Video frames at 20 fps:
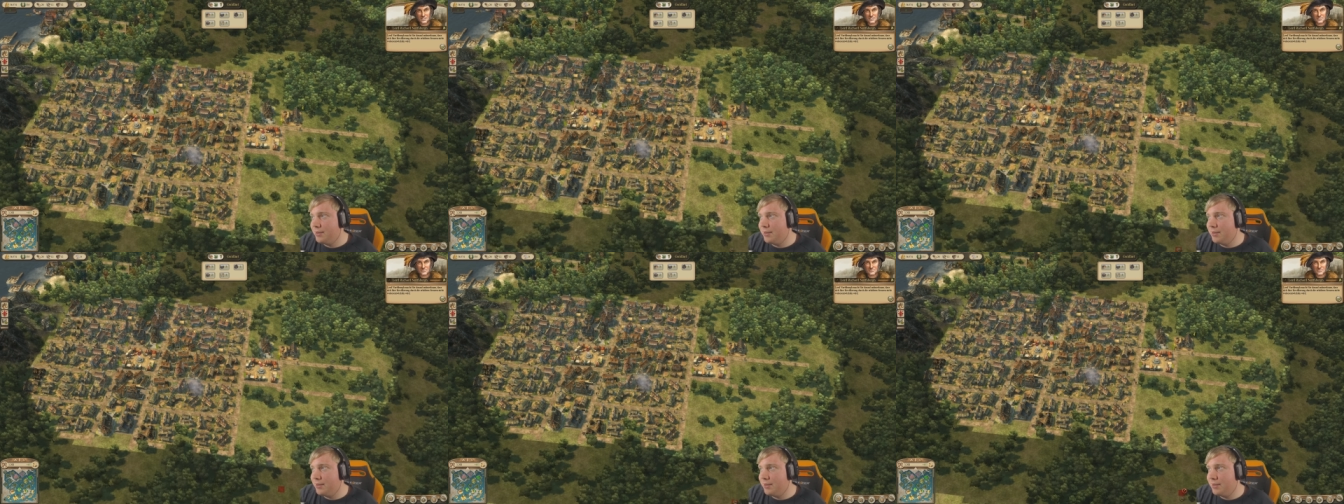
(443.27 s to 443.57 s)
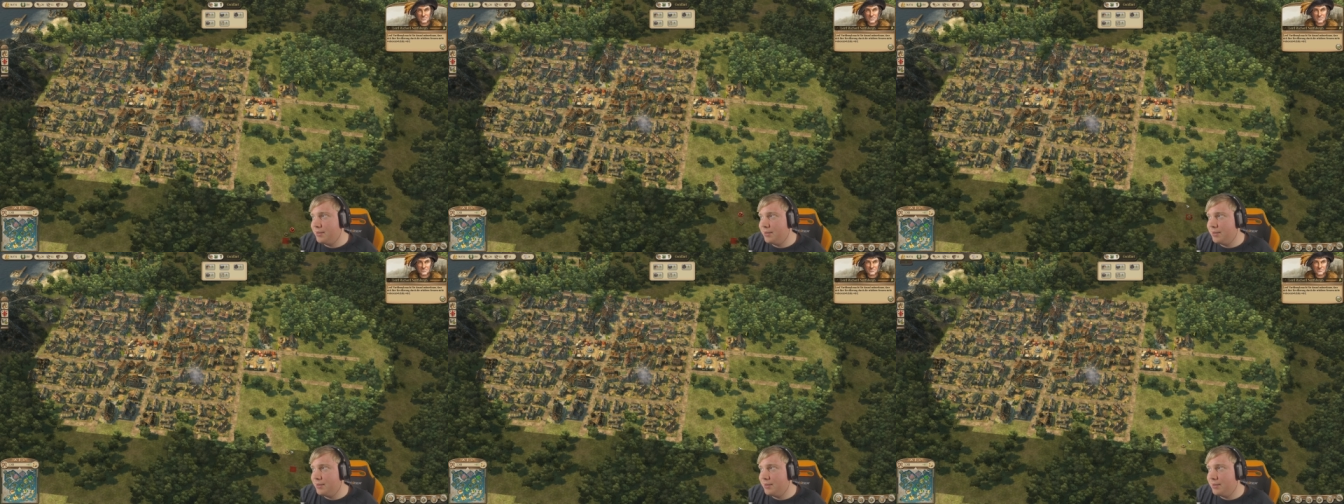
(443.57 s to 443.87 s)

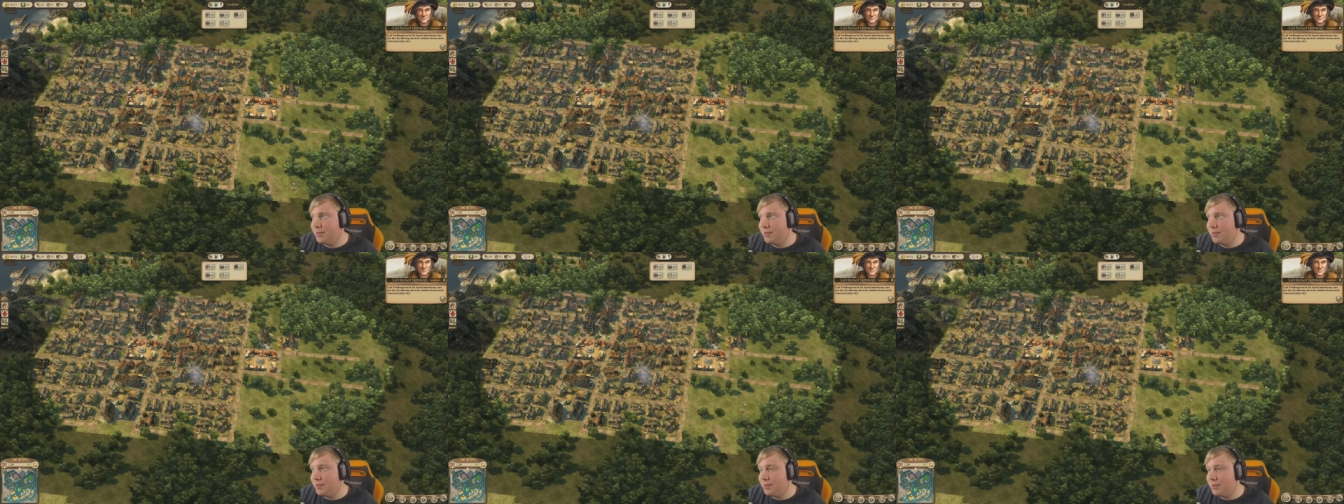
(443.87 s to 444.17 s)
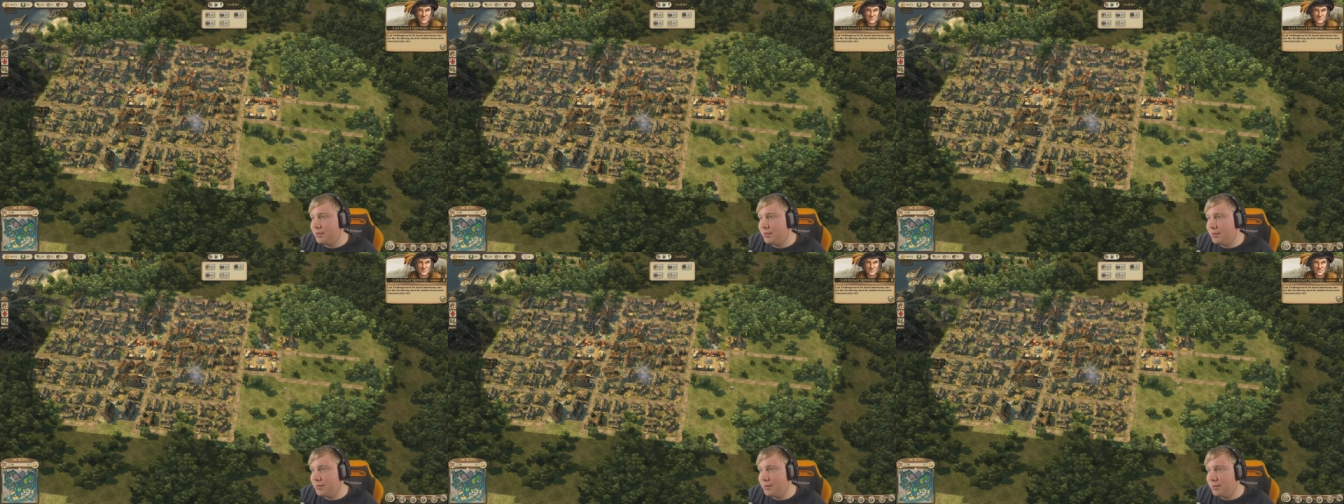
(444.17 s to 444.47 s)
Aber
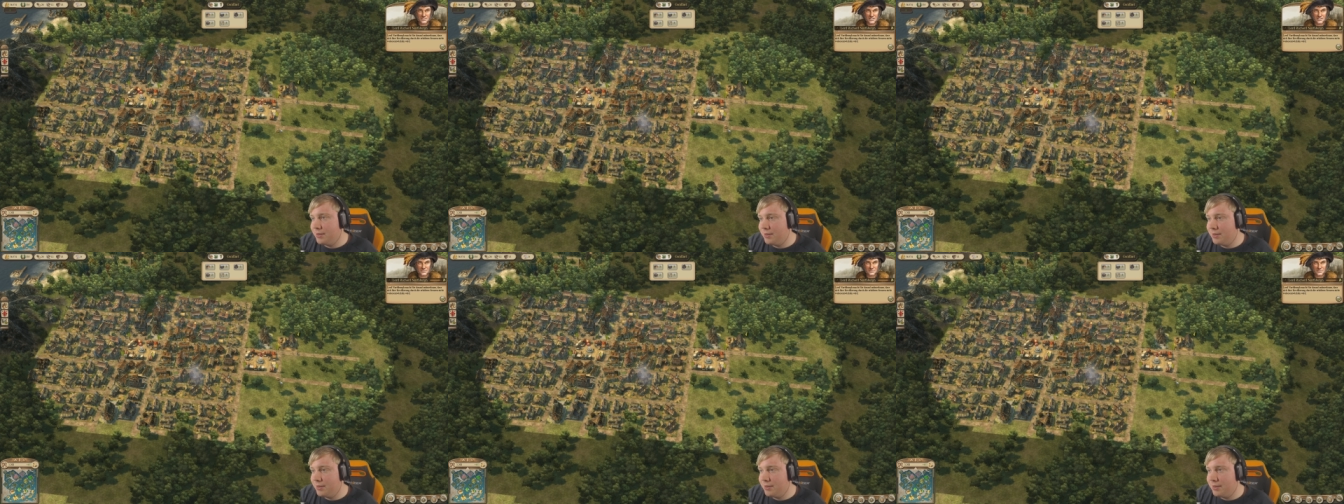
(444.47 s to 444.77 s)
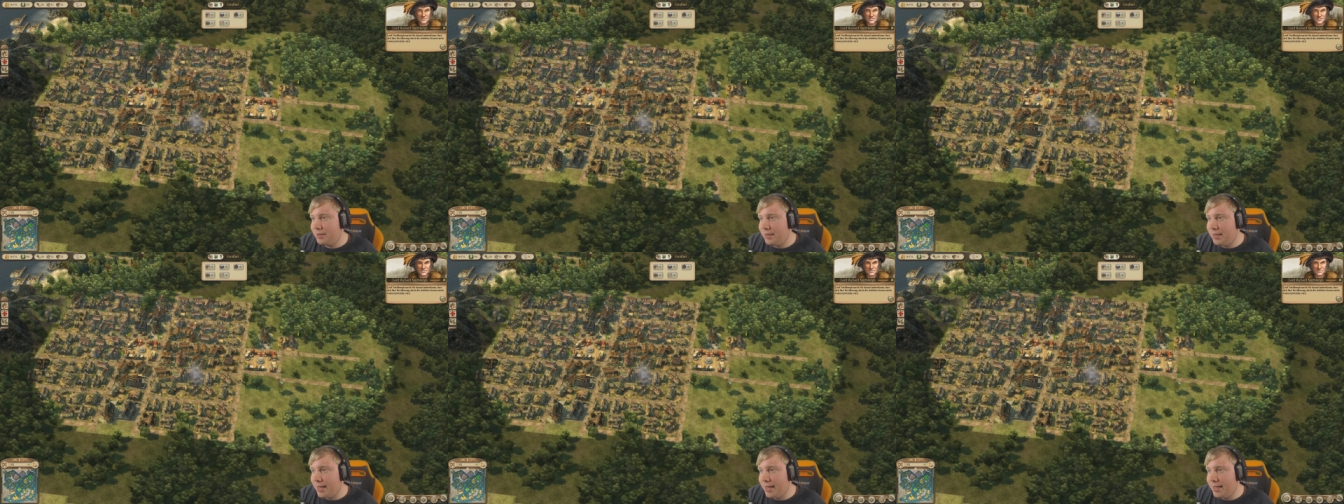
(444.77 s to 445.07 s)
was wird das
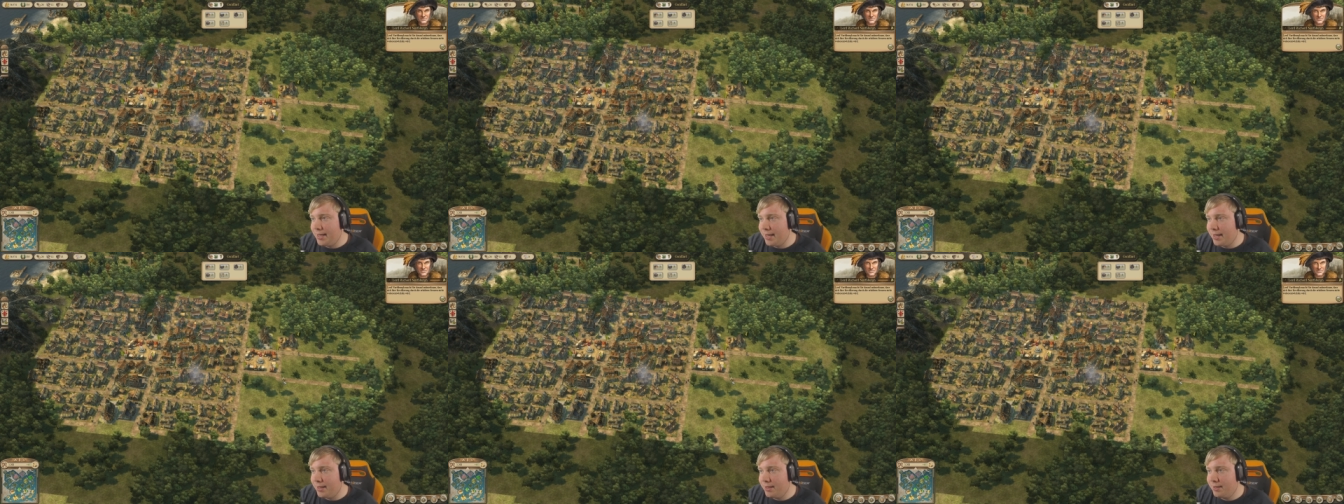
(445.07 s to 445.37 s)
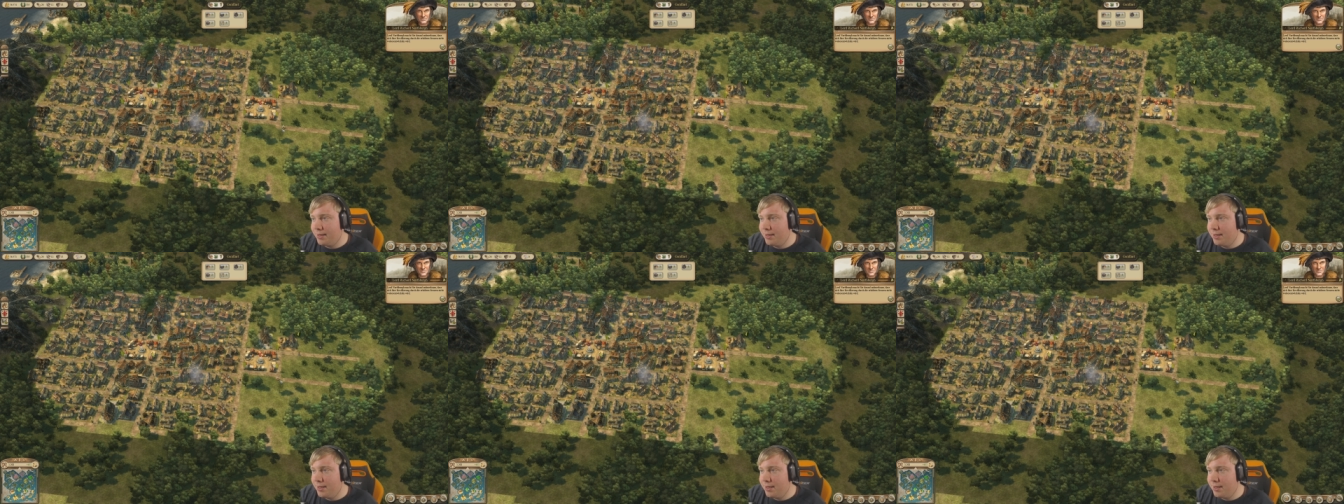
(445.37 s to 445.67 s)
Volk ja, ja.
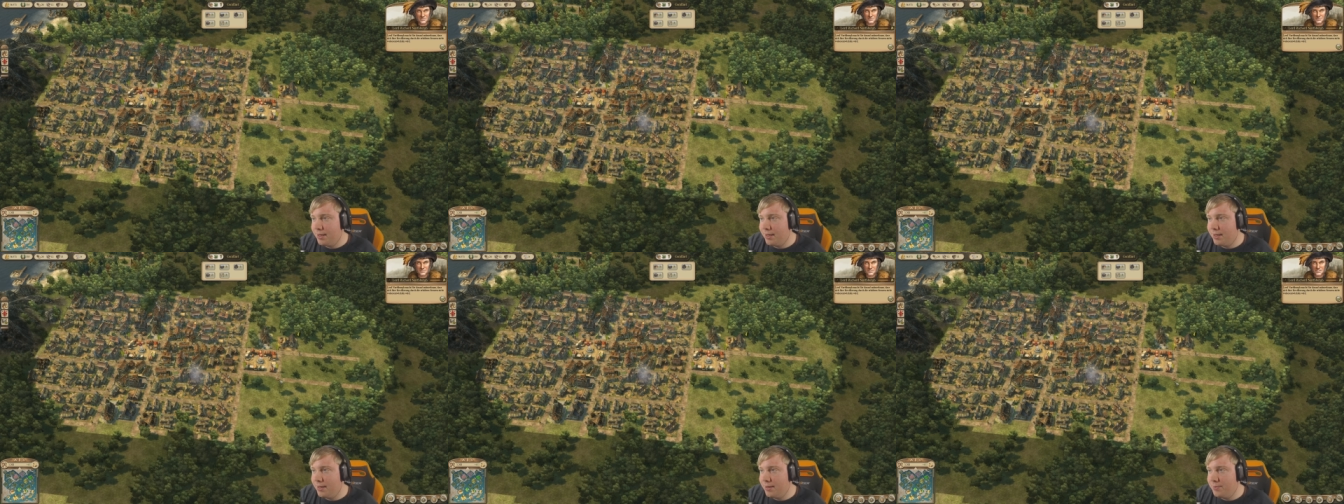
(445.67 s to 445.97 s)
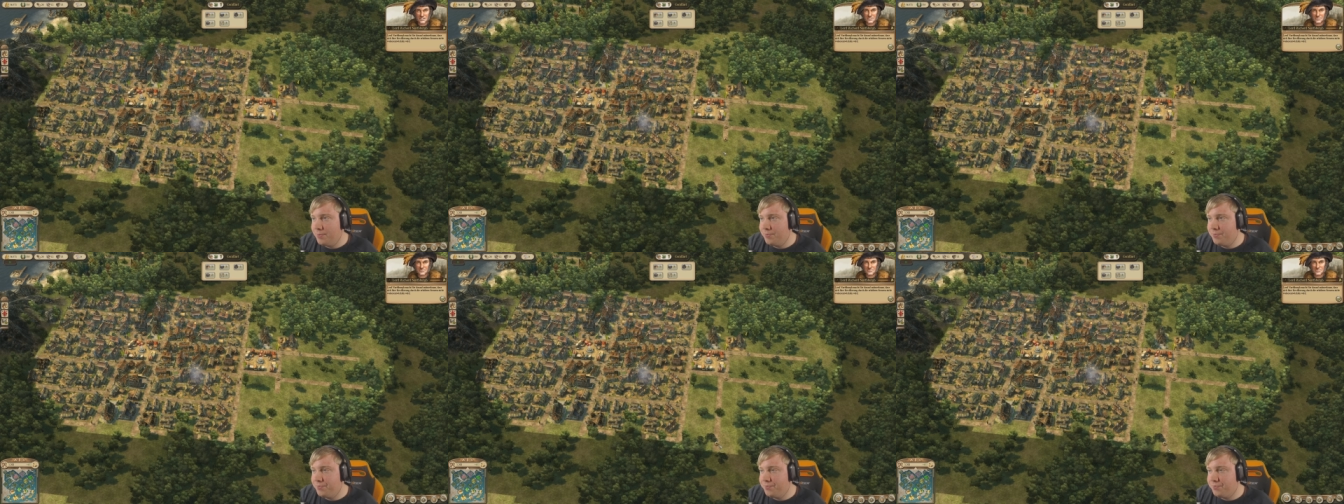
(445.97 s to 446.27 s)

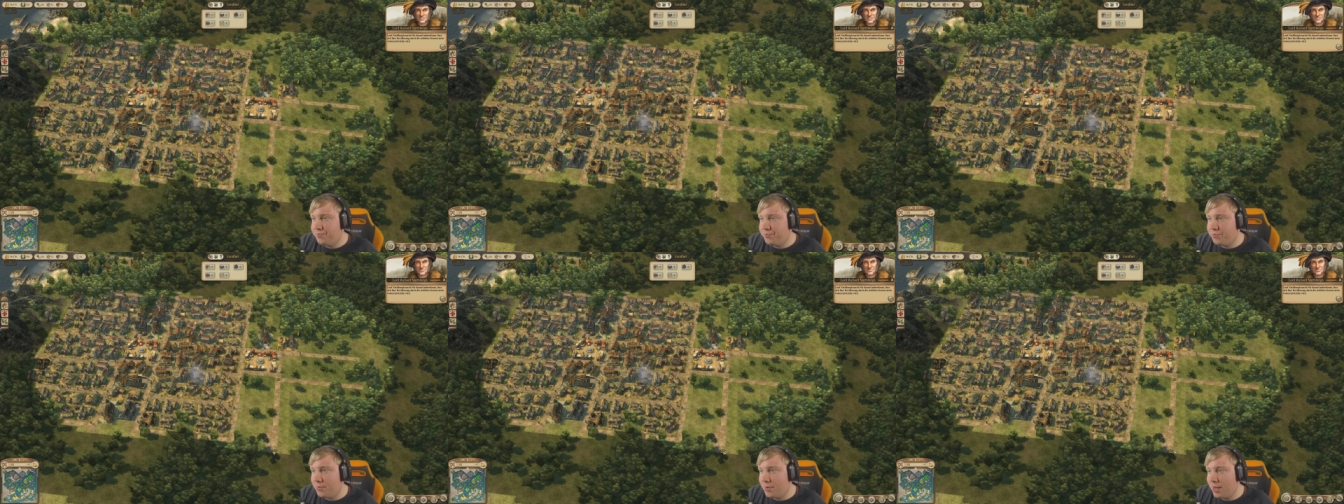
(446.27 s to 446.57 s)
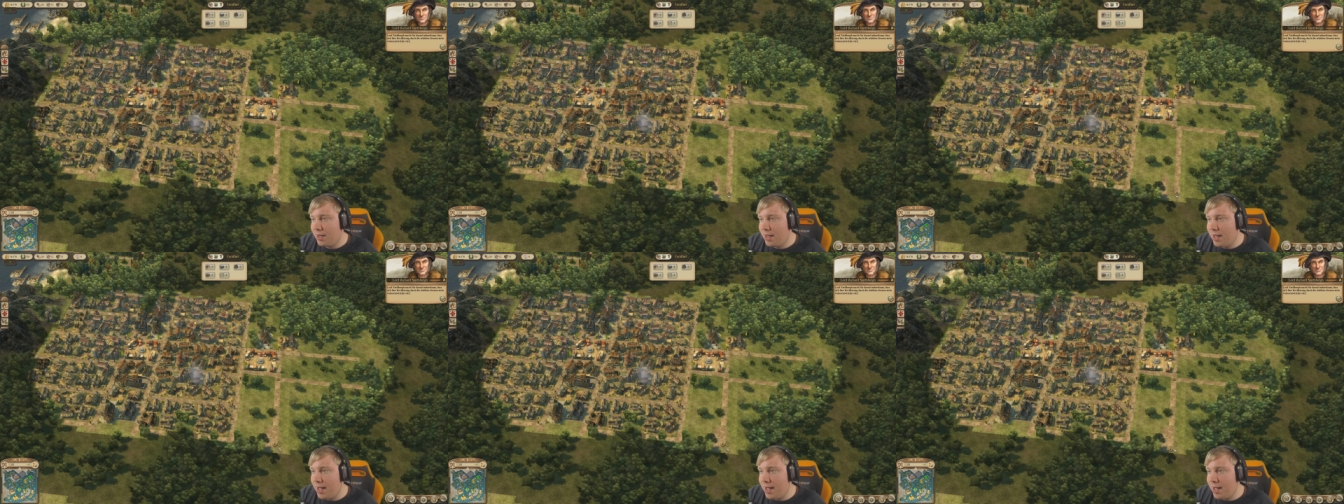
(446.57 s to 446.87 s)
ähm,
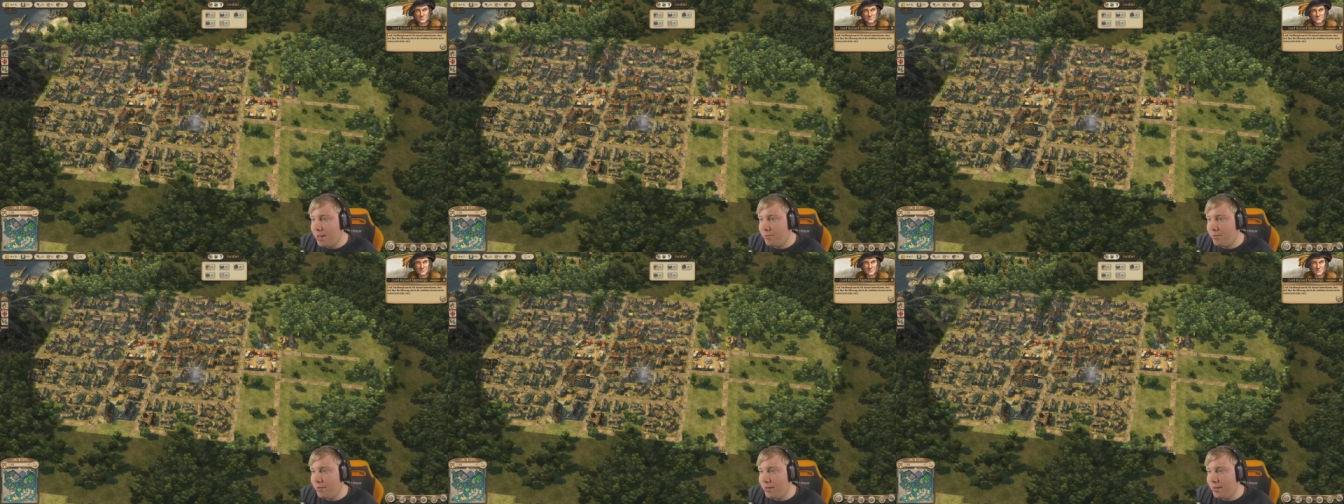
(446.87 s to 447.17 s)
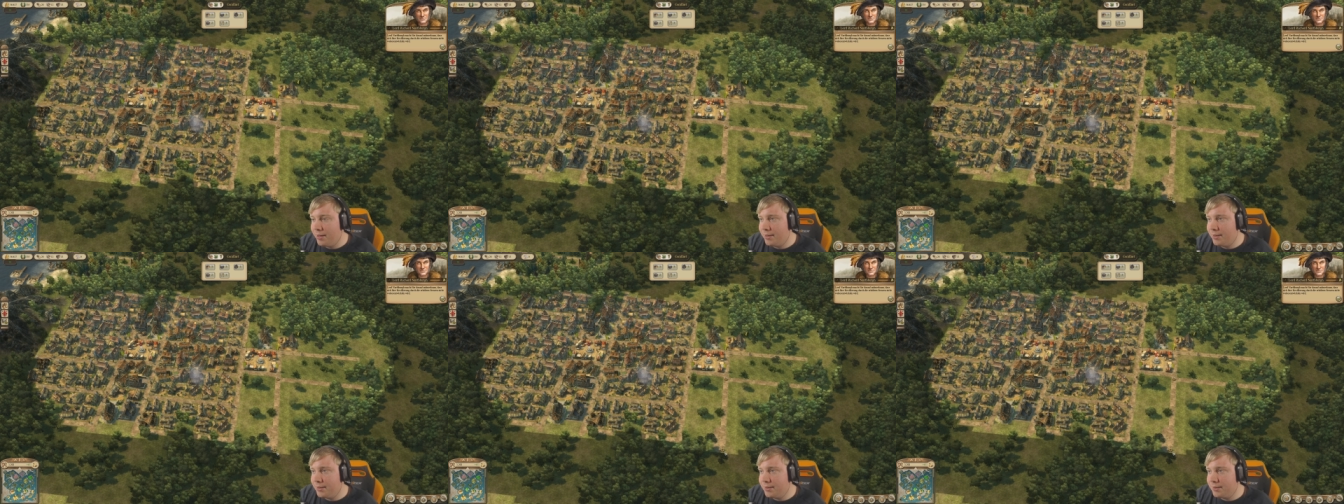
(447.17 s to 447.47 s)

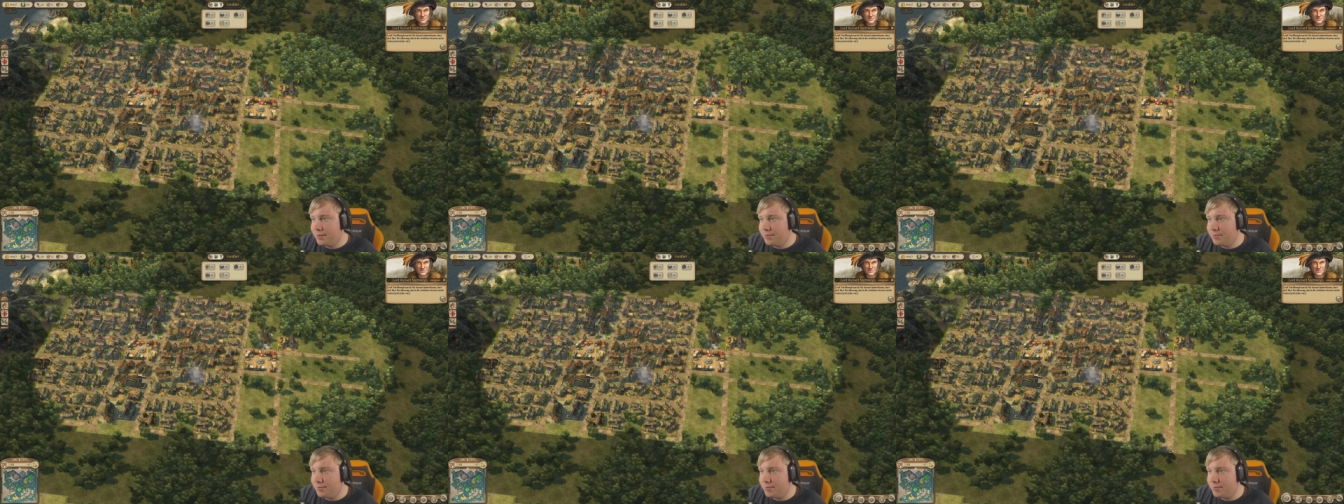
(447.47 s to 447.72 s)
Aber